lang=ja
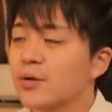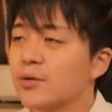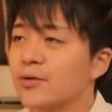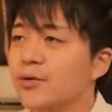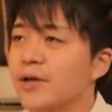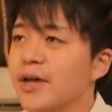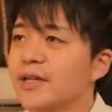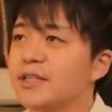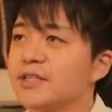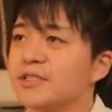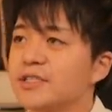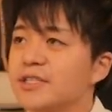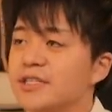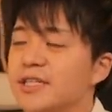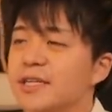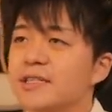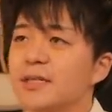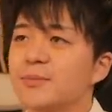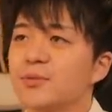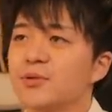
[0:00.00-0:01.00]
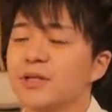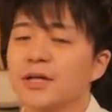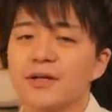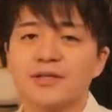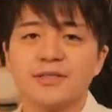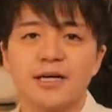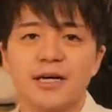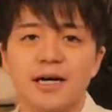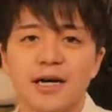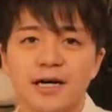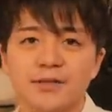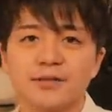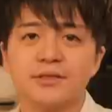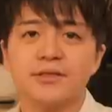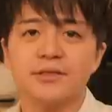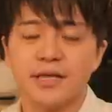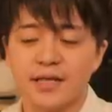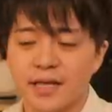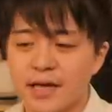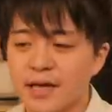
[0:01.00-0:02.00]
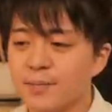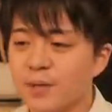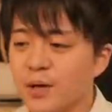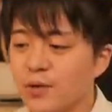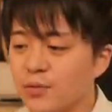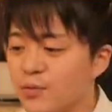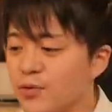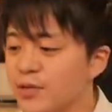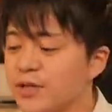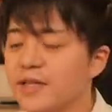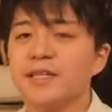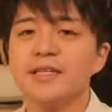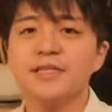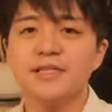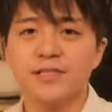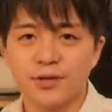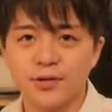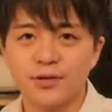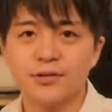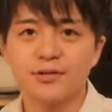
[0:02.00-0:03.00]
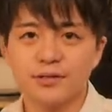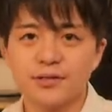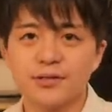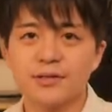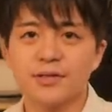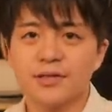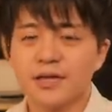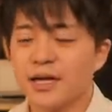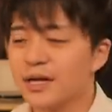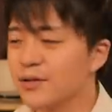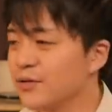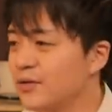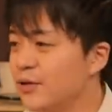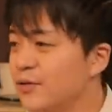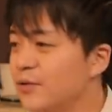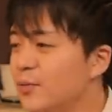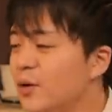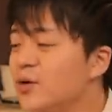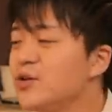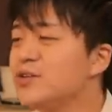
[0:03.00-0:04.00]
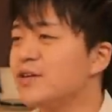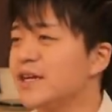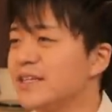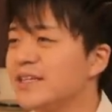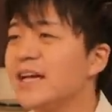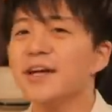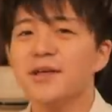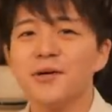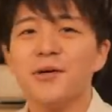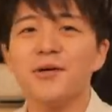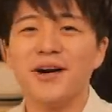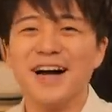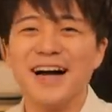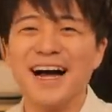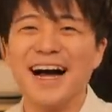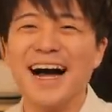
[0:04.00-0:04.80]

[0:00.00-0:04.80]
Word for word: この部屋で培ったものたくさんあるんでねまあ思い出ですようんあのいろいろ文句は言ったけど